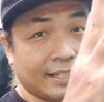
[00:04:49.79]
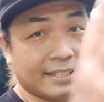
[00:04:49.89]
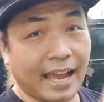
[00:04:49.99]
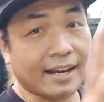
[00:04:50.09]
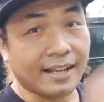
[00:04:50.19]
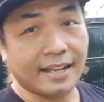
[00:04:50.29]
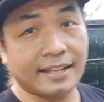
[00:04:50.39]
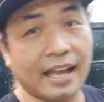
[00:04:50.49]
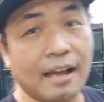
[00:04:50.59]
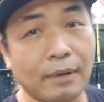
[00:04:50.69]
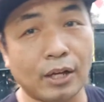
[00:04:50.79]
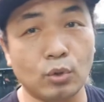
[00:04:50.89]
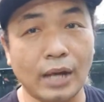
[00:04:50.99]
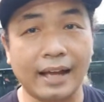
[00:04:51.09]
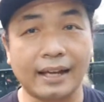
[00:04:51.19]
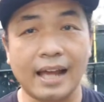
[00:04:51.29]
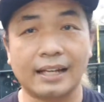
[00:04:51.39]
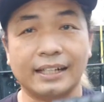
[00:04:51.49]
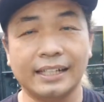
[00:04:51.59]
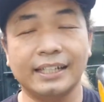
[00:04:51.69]
cara saya
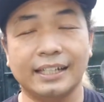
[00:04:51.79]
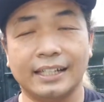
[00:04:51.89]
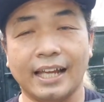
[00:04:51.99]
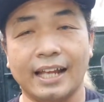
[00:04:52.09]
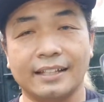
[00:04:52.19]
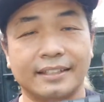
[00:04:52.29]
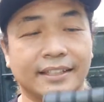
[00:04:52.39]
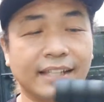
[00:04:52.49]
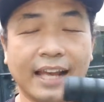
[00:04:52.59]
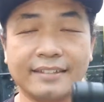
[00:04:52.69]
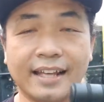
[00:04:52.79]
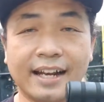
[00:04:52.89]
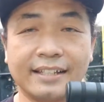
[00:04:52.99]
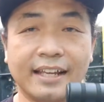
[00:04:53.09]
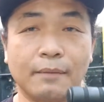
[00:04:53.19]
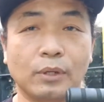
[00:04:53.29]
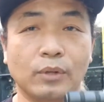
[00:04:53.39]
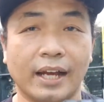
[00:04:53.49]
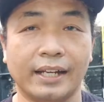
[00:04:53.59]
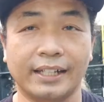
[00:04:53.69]
menggunakan ini ya lihat cara saya
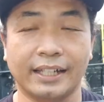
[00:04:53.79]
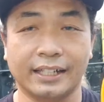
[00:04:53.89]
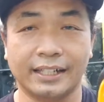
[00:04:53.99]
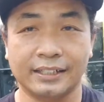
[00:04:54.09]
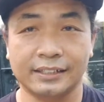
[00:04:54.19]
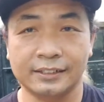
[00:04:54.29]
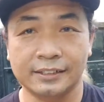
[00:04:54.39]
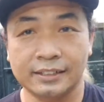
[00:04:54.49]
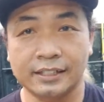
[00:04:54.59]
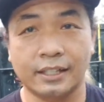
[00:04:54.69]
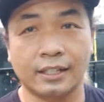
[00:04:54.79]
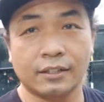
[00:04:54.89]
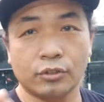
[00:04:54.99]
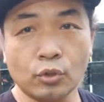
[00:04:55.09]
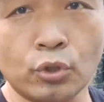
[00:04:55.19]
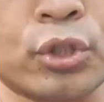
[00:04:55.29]
menggunakan ini cus